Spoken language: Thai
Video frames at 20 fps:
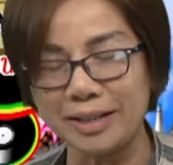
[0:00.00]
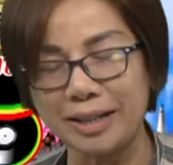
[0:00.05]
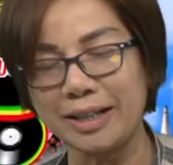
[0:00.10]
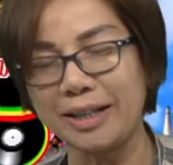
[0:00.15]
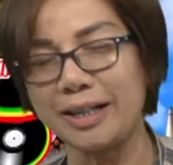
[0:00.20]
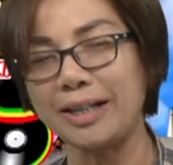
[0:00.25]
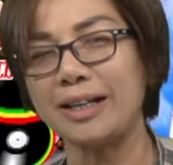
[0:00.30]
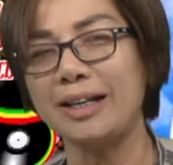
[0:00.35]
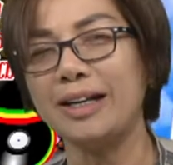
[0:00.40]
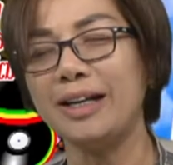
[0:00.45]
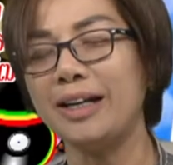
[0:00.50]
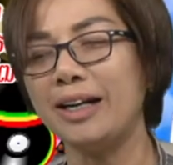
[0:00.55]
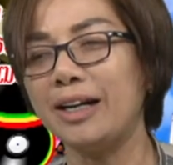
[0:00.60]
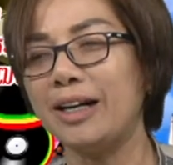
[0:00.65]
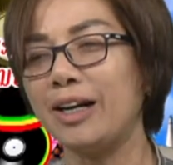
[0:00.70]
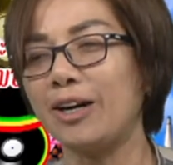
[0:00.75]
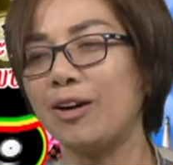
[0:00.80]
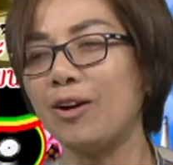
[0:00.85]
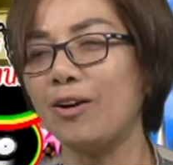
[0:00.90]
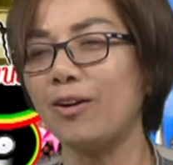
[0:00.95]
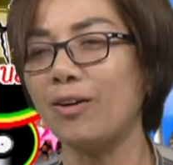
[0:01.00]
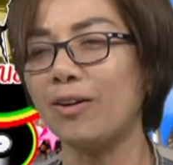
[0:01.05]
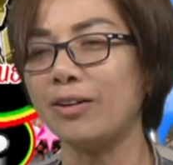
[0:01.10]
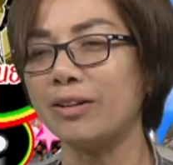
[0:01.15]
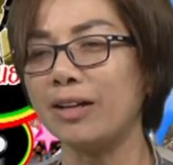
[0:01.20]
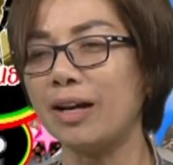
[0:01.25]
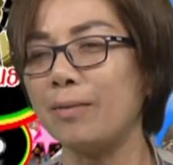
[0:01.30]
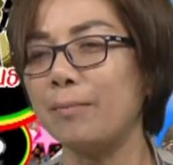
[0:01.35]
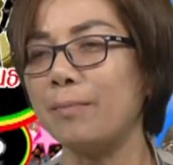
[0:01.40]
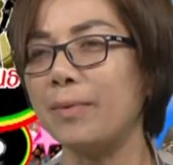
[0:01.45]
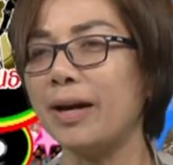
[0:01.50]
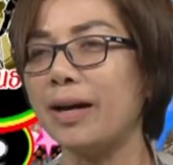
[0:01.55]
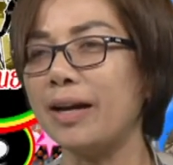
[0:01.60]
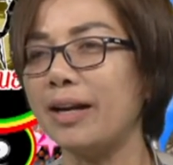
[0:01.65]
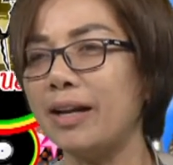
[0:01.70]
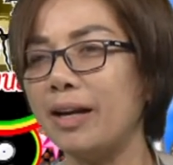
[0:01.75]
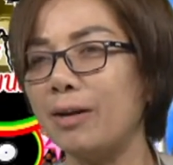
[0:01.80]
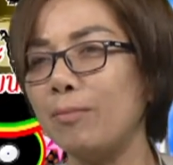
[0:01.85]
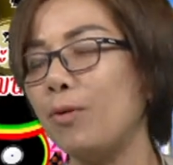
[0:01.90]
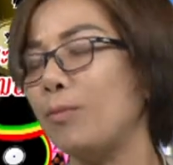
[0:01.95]
เฉงแล้วก็ทำให้
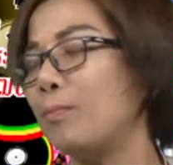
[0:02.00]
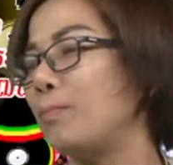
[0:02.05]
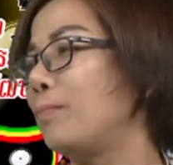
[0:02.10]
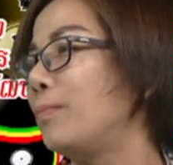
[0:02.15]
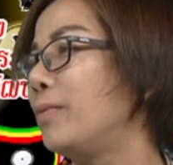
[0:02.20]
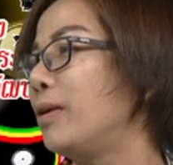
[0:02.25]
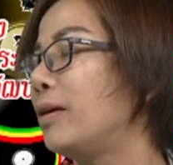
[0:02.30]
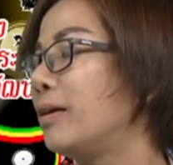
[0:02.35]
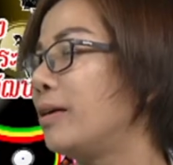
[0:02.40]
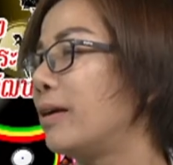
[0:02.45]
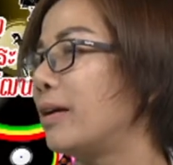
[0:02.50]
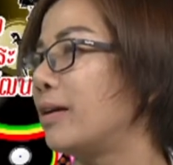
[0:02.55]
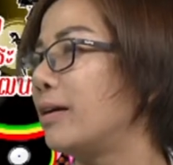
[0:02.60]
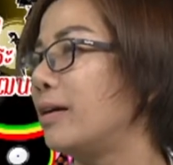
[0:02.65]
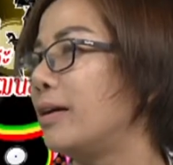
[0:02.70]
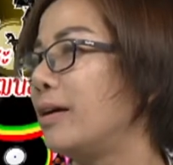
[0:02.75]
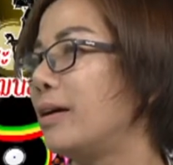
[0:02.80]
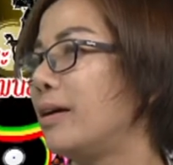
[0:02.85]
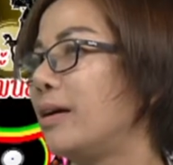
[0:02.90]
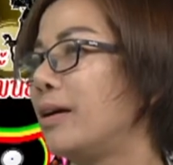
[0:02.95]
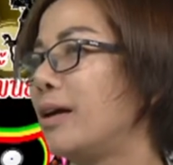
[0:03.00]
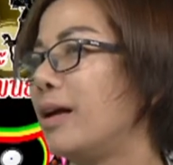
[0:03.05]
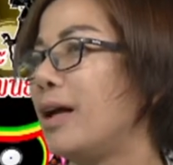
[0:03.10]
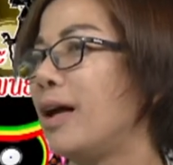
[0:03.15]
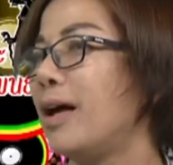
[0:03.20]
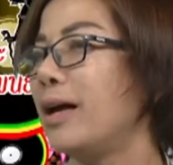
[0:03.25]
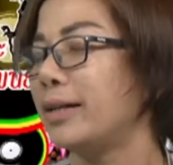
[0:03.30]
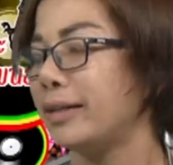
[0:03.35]
ระบบเลือดเตยก็คือหมายความใบเตยหอมเนี่ย